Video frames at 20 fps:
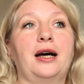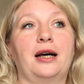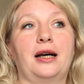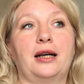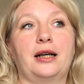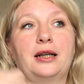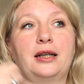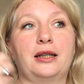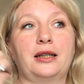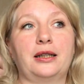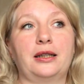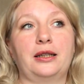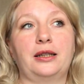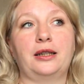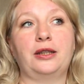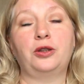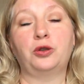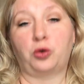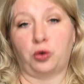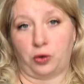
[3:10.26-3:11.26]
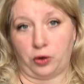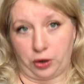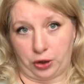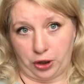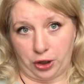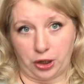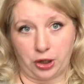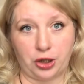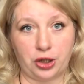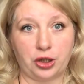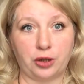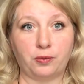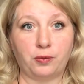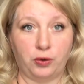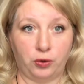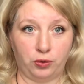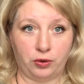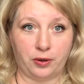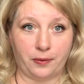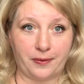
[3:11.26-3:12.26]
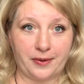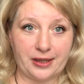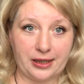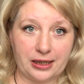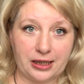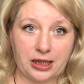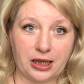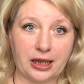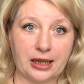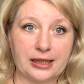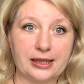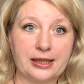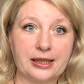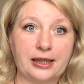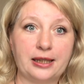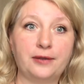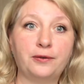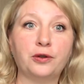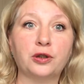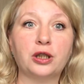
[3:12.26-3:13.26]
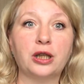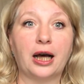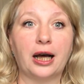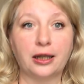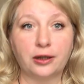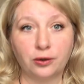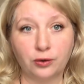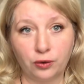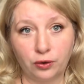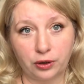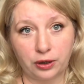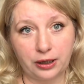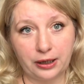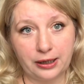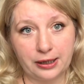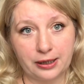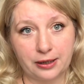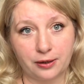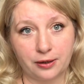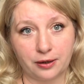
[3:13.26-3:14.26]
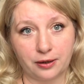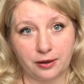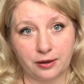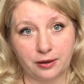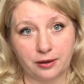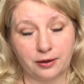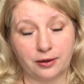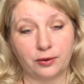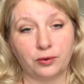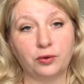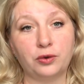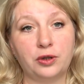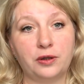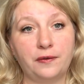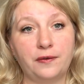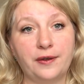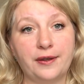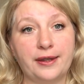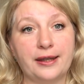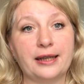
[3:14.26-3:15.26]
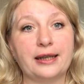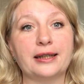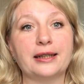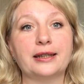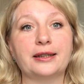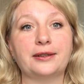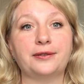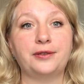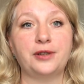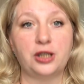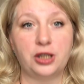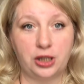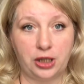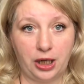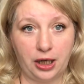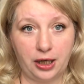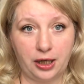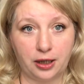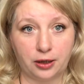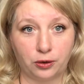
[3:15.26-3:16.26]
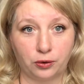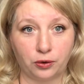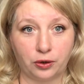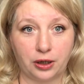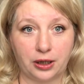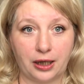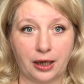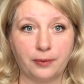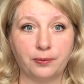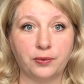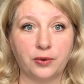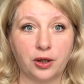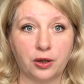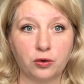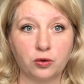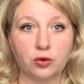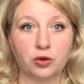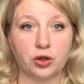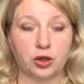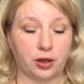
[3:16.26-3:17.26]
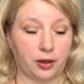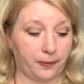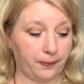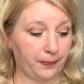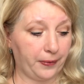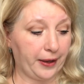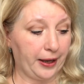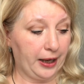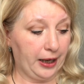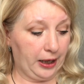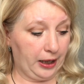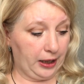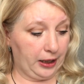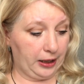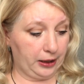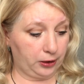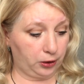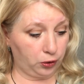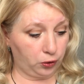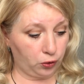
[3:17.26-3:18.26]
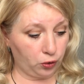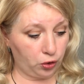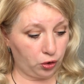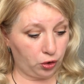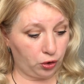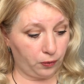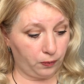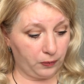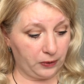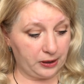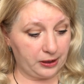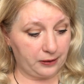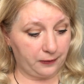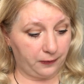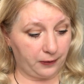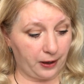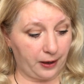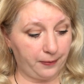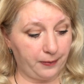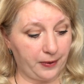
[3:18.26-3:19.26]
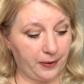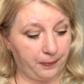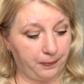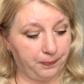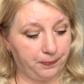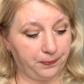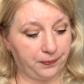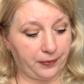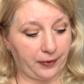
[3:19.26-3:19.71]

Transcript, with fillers: А, и не только женщинам, людям сейчас. И вот одно из э, удивительных вещей, которые я обнаружила, это то, что мы с вами